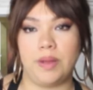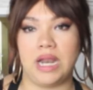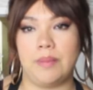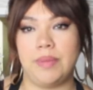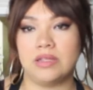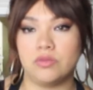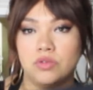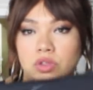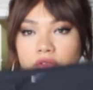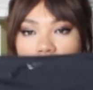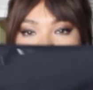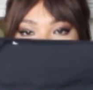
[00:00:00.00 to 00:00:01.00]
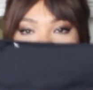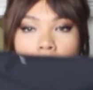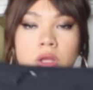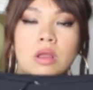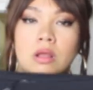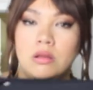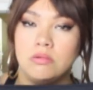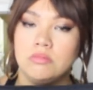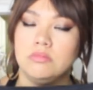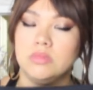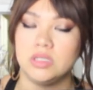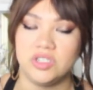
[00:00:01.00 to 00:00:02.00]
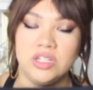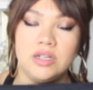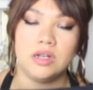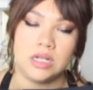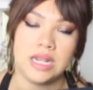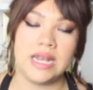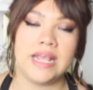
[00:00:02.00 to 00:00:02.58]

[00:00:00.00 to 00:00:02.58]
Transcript: pas la perdre. Donc euh, franchement, les